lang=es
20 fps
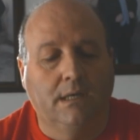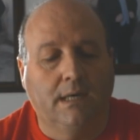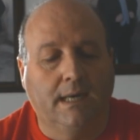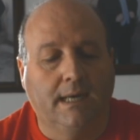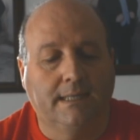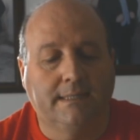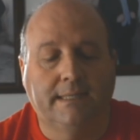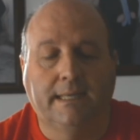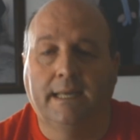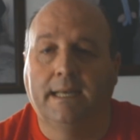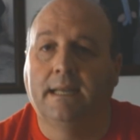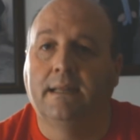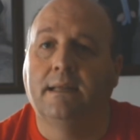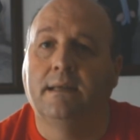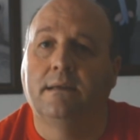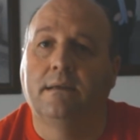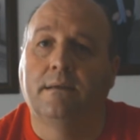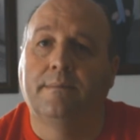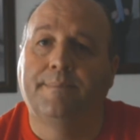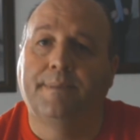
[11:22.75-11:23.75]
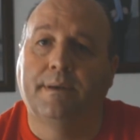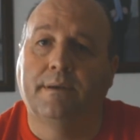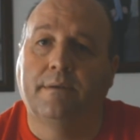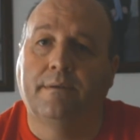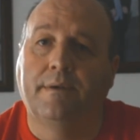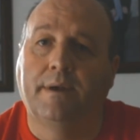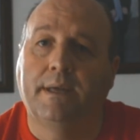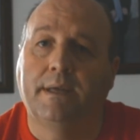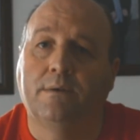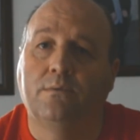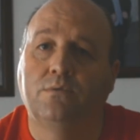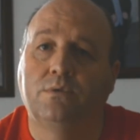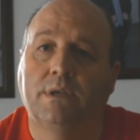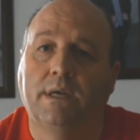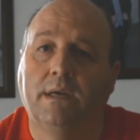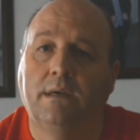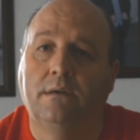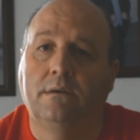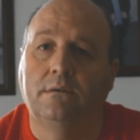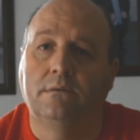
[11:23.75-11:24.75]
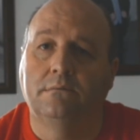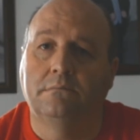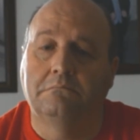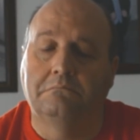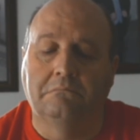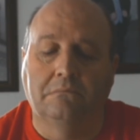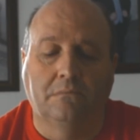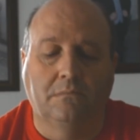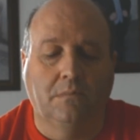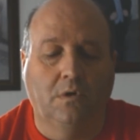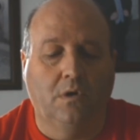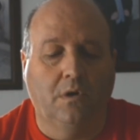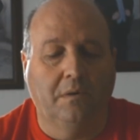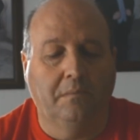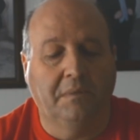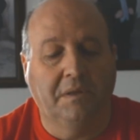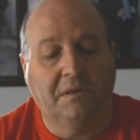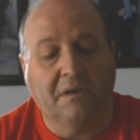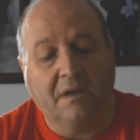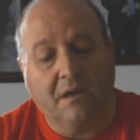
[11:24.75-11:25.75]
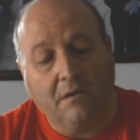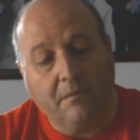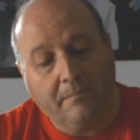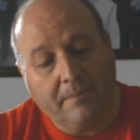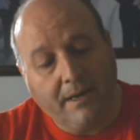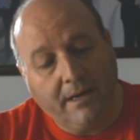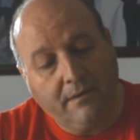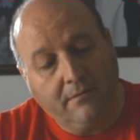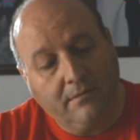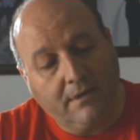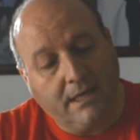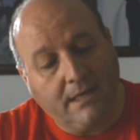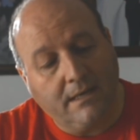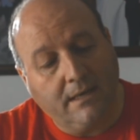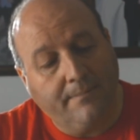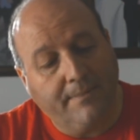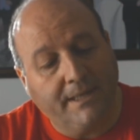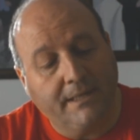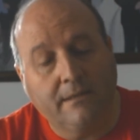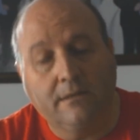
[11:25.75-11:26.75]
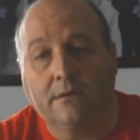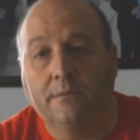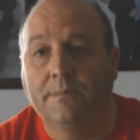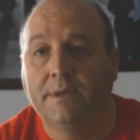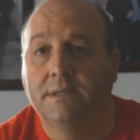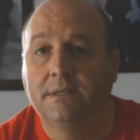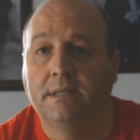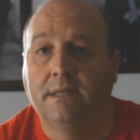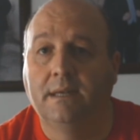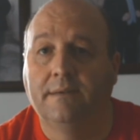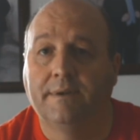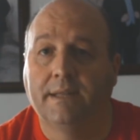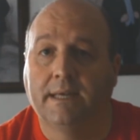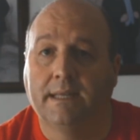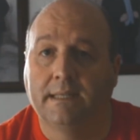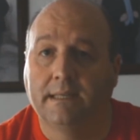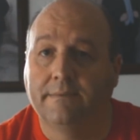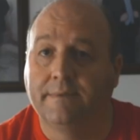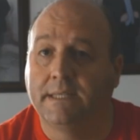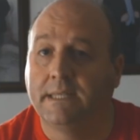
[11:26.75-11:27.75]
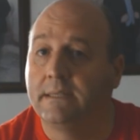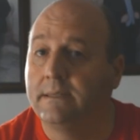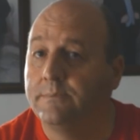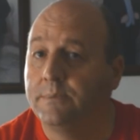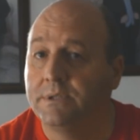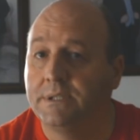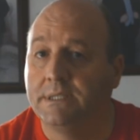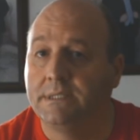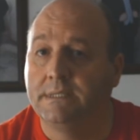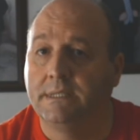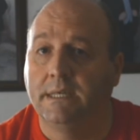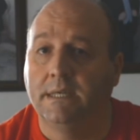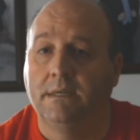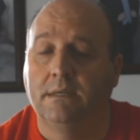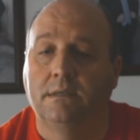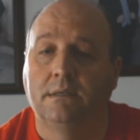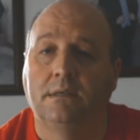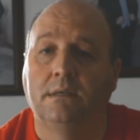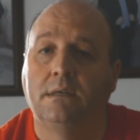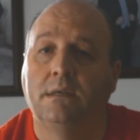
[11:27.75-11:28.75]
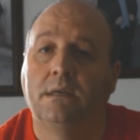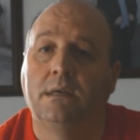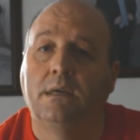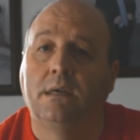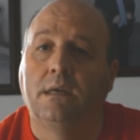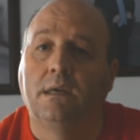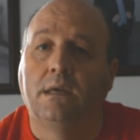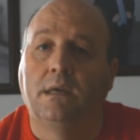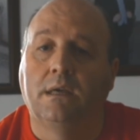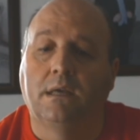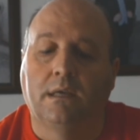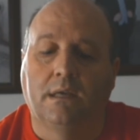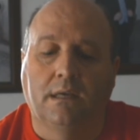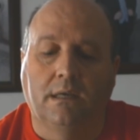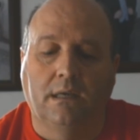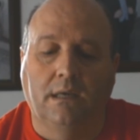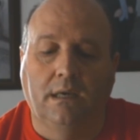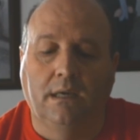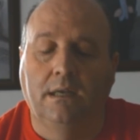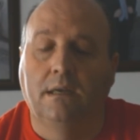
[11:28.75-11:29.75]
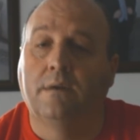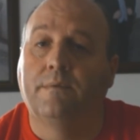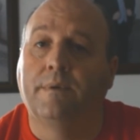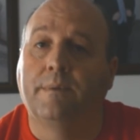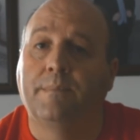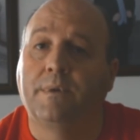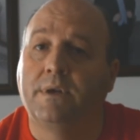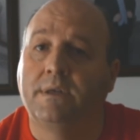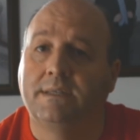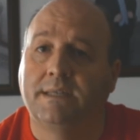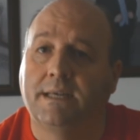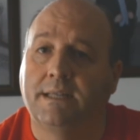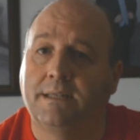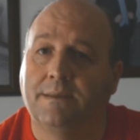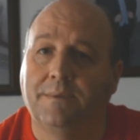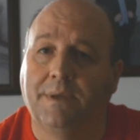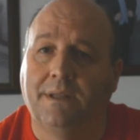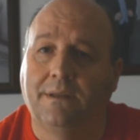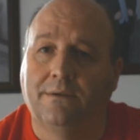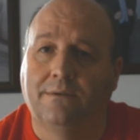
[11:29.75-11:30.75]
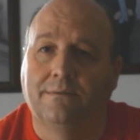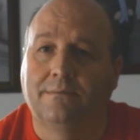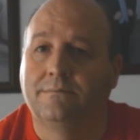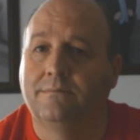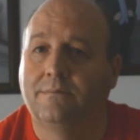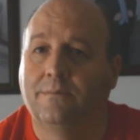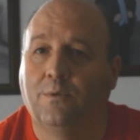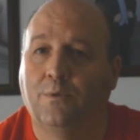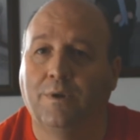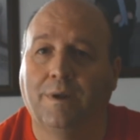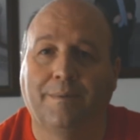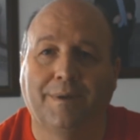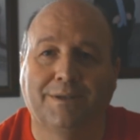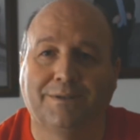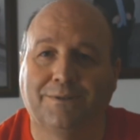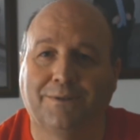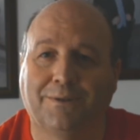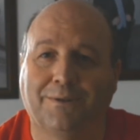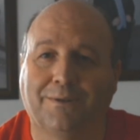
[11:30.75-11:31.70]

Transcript: Así que nada, espero que os haya gustado. Os invito a que compréis un aparatito como este, la verdad que tiene bastante potencia. Y nos vemos en el siguiente vídeo. Un abrazo a